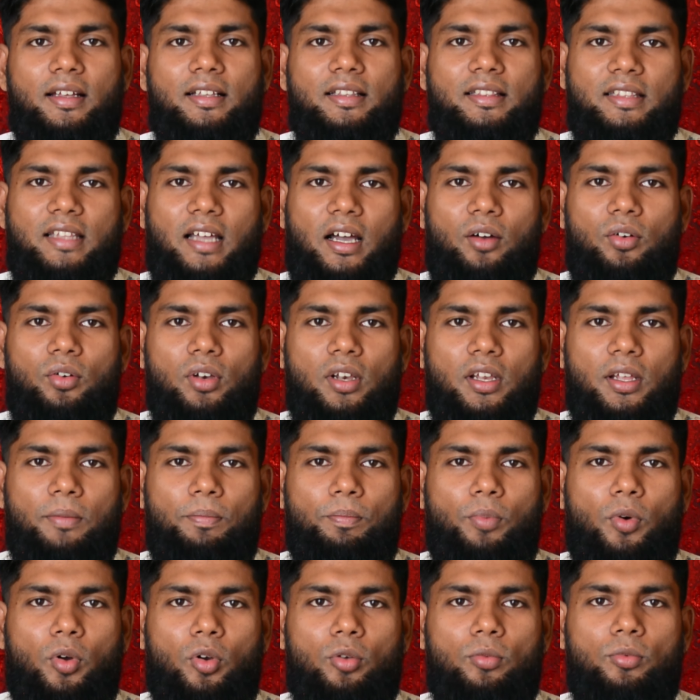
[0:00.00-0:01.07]
তাহলে
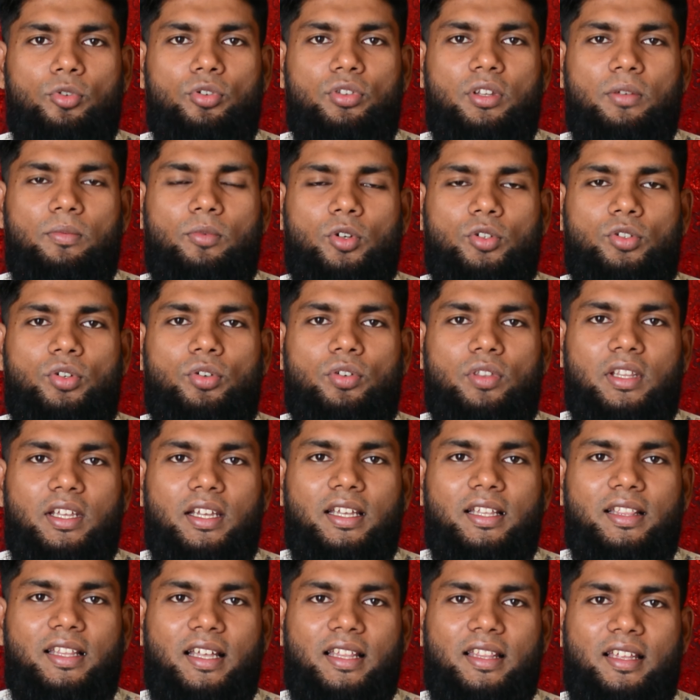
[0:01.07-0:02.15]
পরবর্তী বছর থেকে
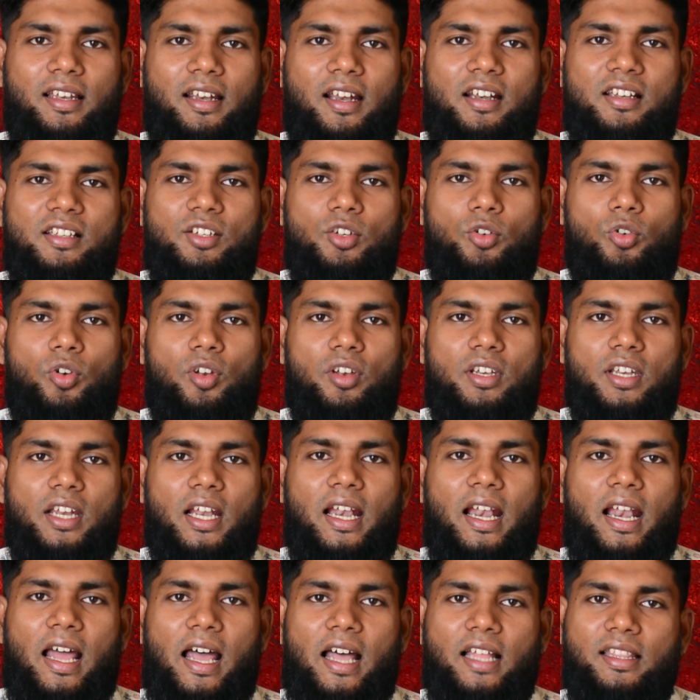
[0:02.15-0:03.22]
তাদের আর জিরো রিটার্ন
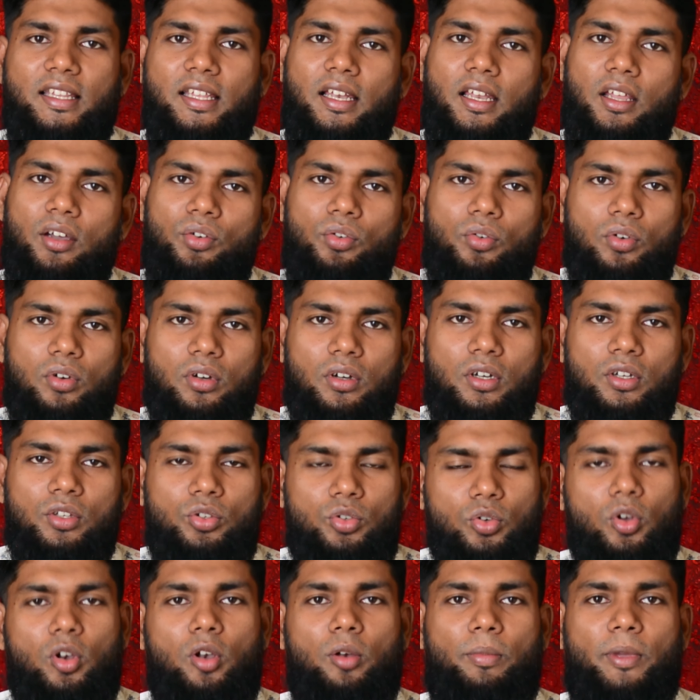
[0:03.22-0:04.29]
না দিলেও
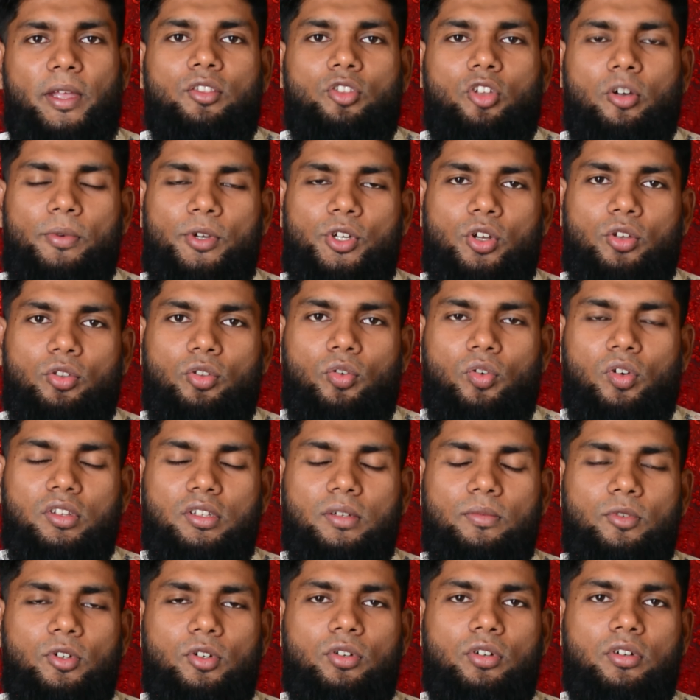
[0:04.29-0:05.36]
চলবে তবে
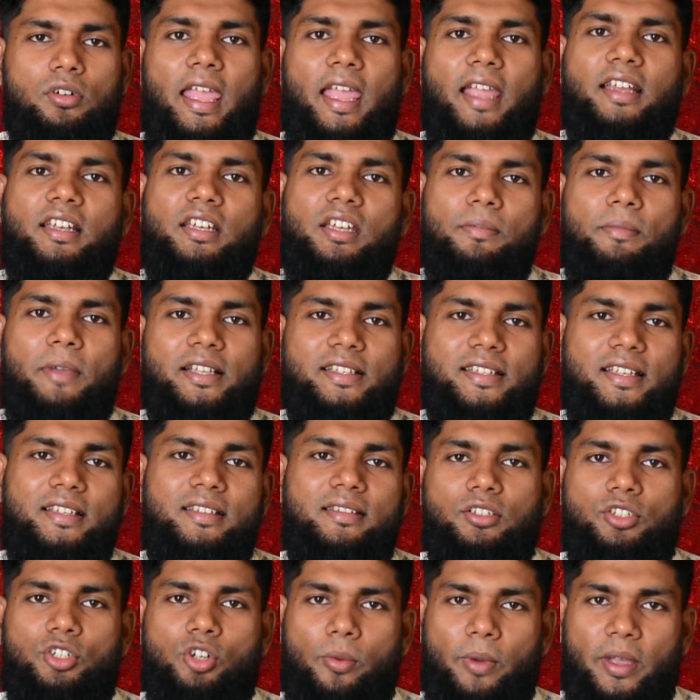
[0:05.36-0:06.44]
সতর্কতামূলক একটি মেসেজ
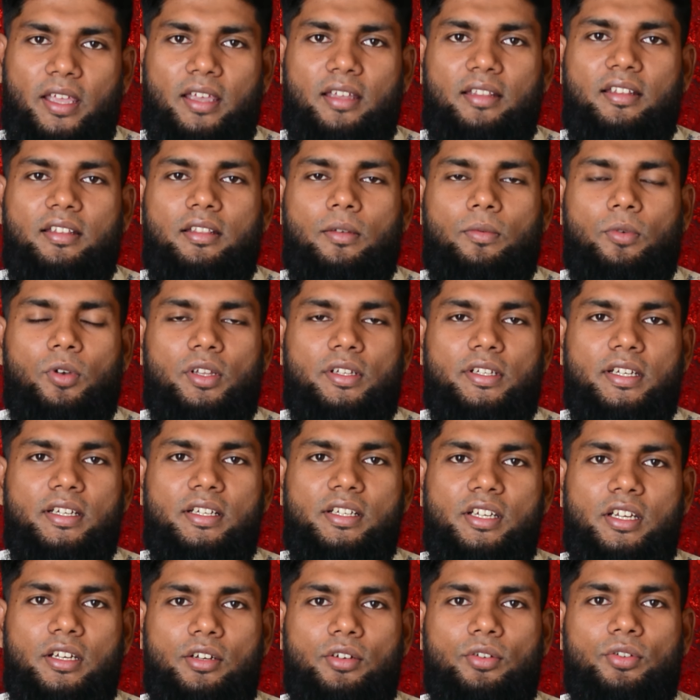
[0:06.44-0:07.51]
সবাইকে দিতে বলেছেন
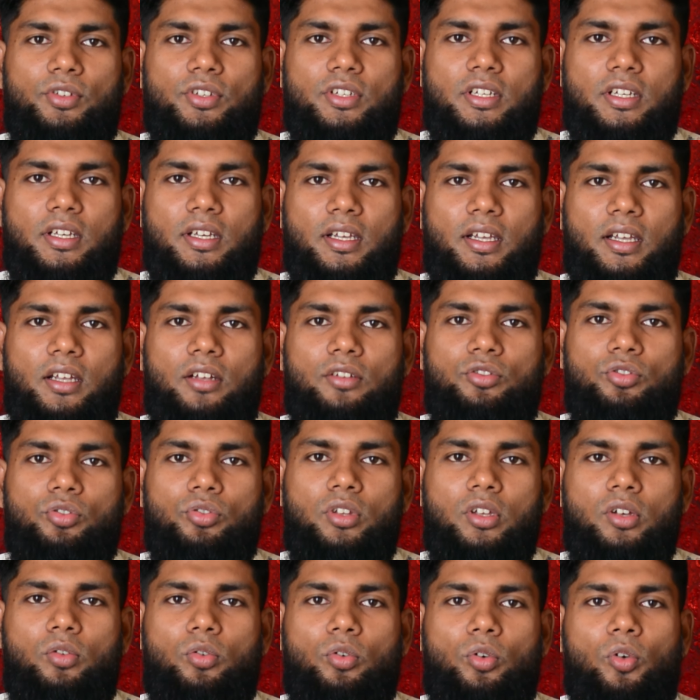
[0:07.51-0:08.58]
সেটি হচ্ছে
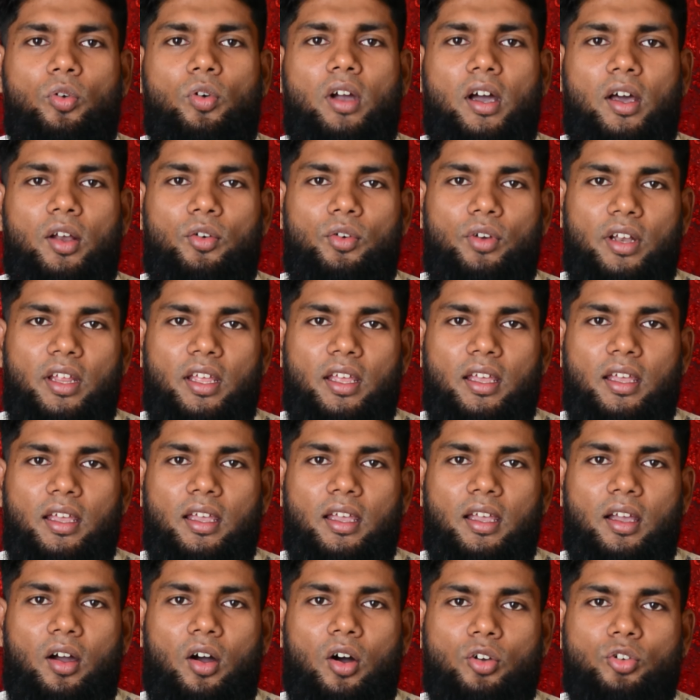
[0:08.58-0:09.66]
যদি কোনো কারণে
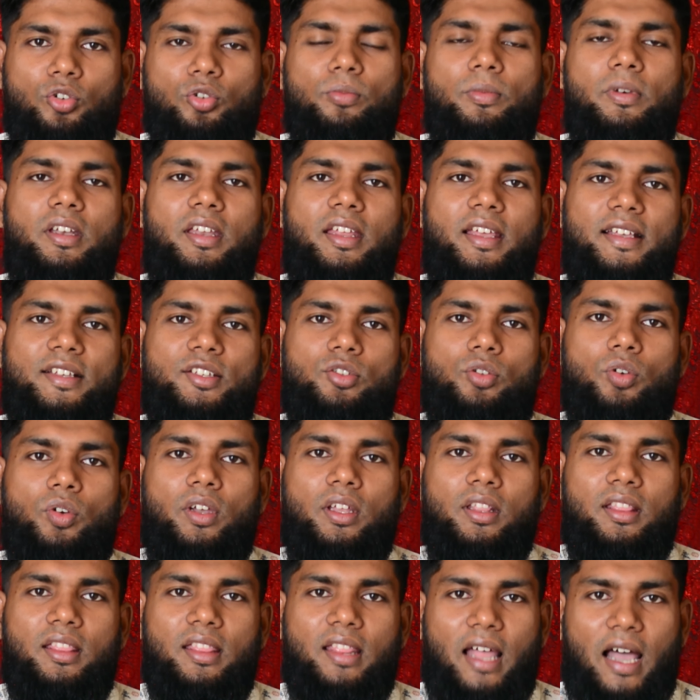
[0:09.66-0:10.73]
অটোমেটিক
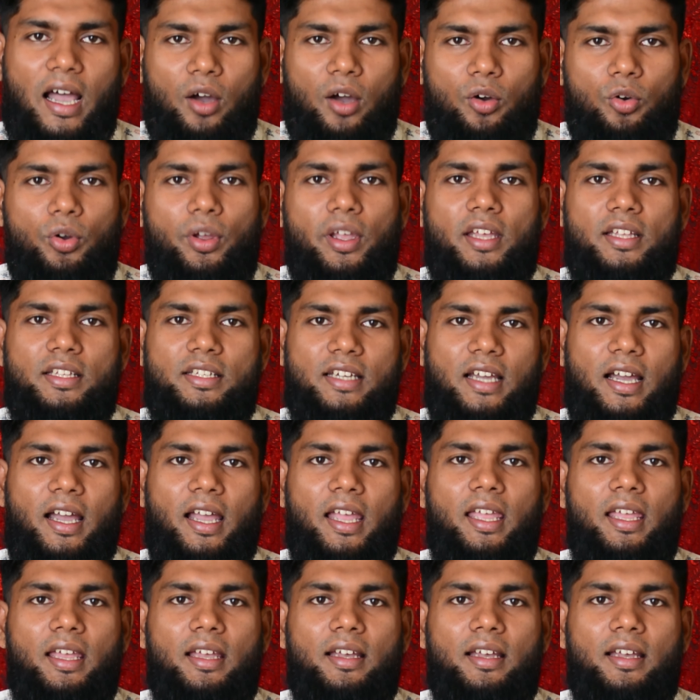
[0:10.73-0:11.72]
স্থগিত না হয়ে যায়